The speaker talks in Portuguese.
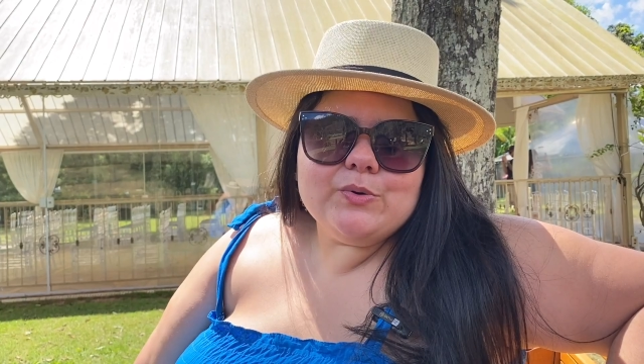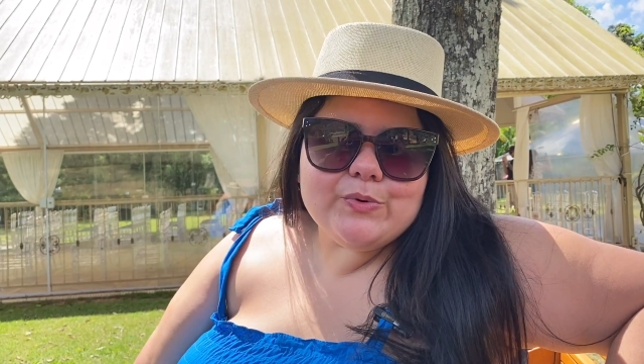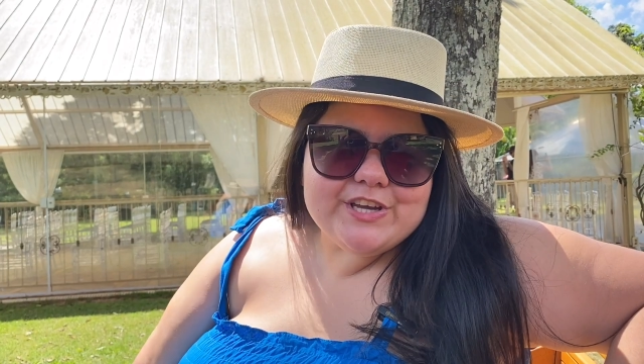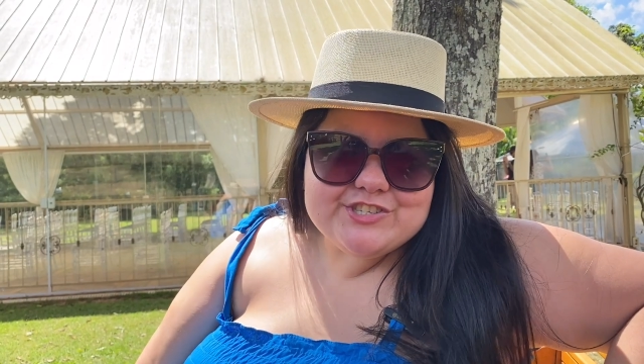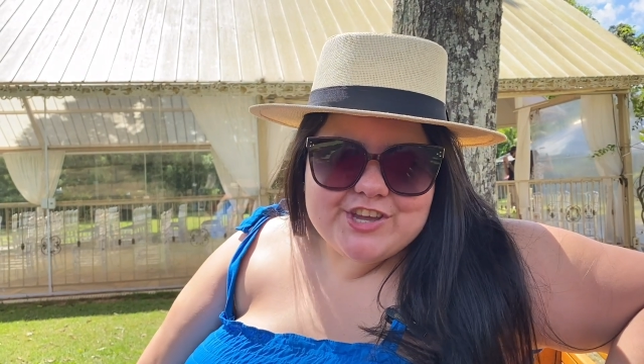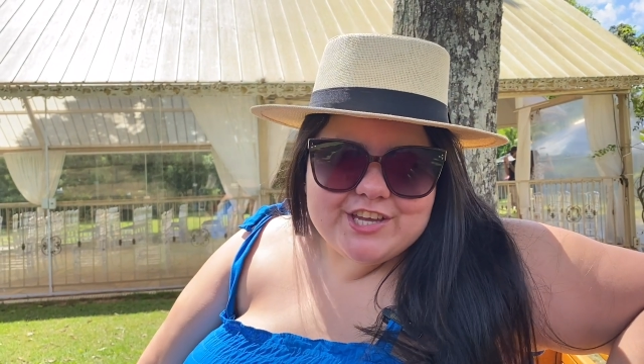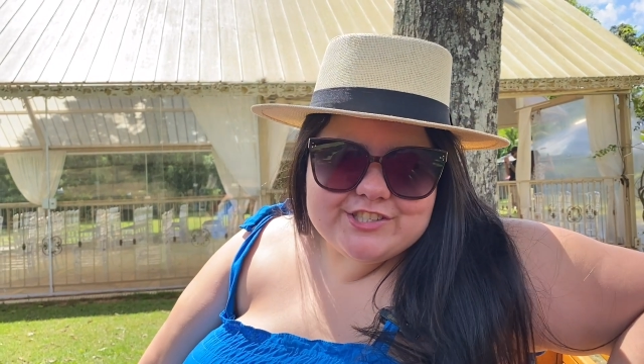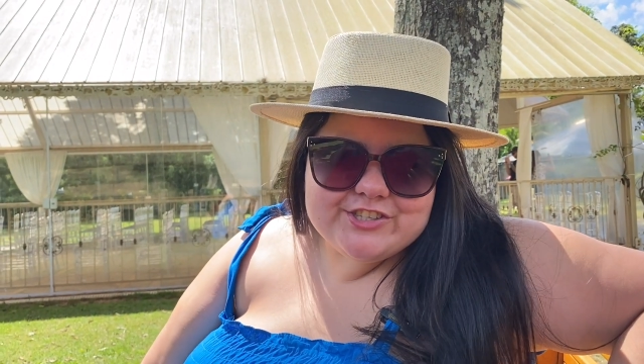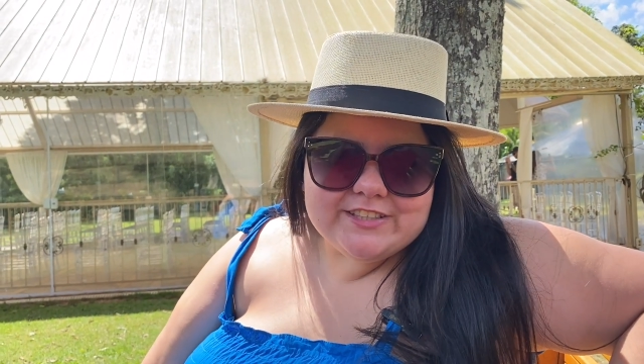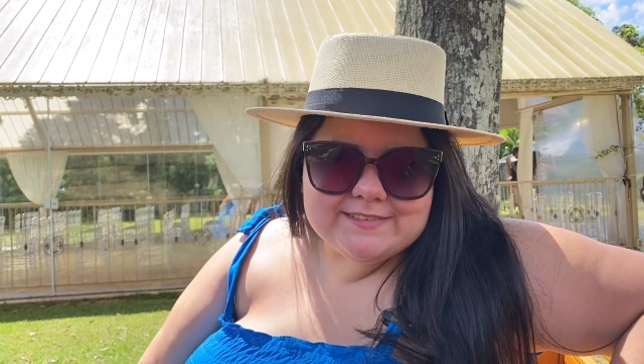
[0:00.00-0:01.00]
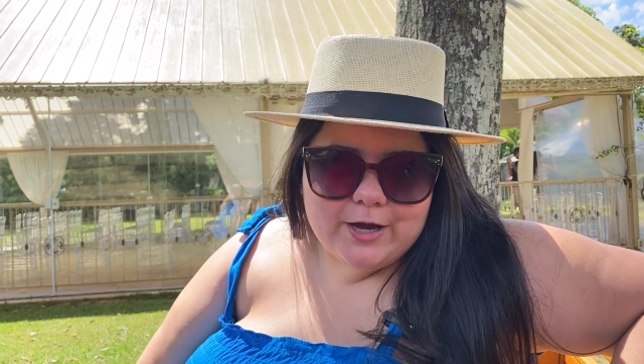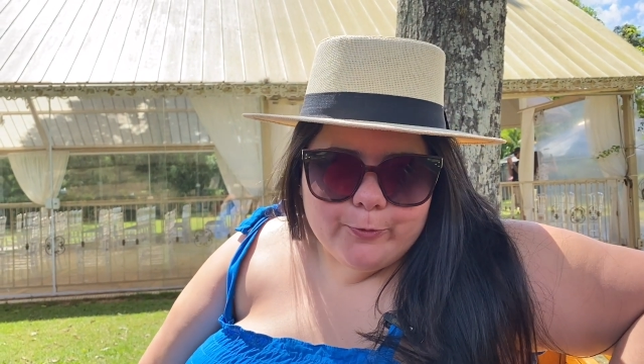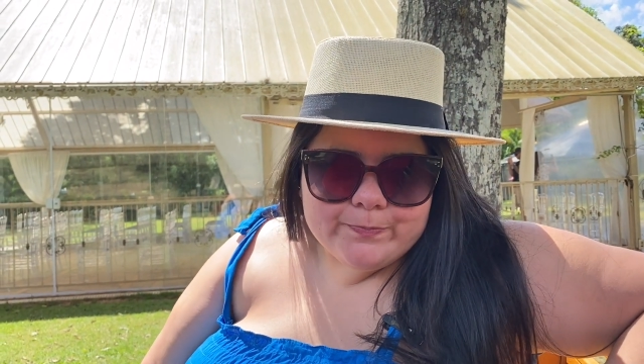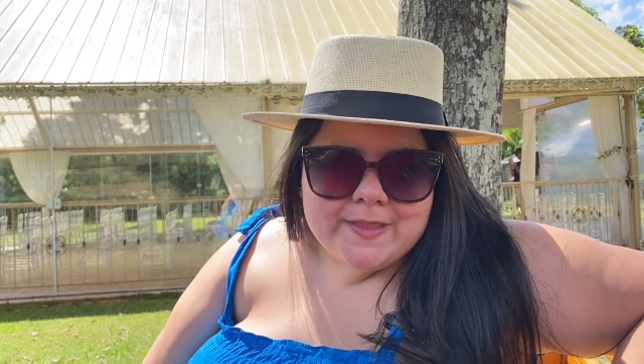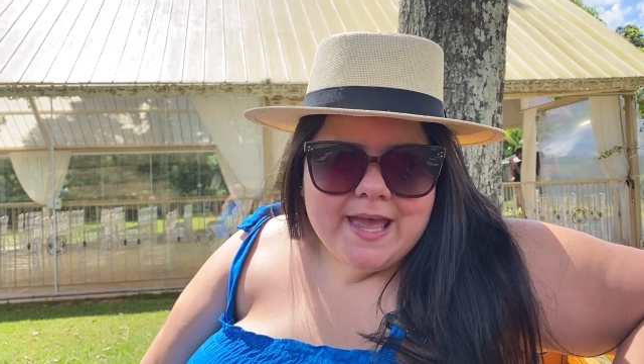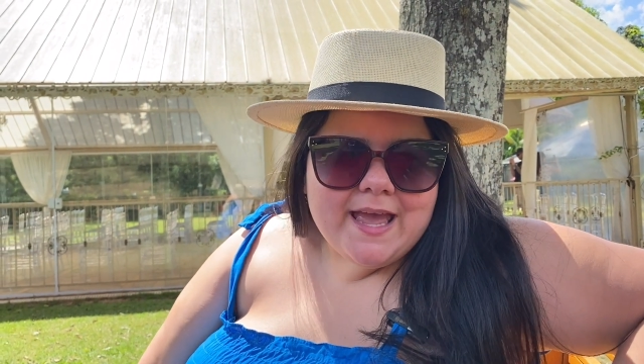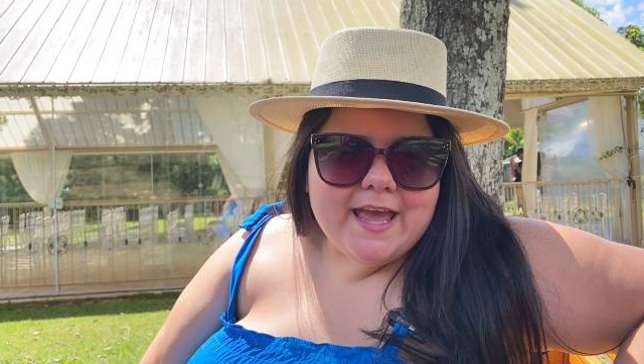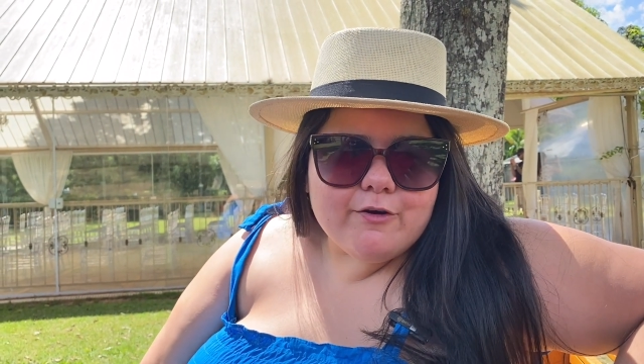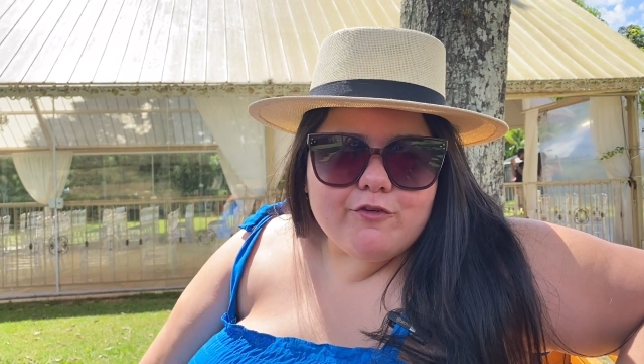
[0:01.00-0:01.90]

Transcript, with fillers: Oi, gente, então, é,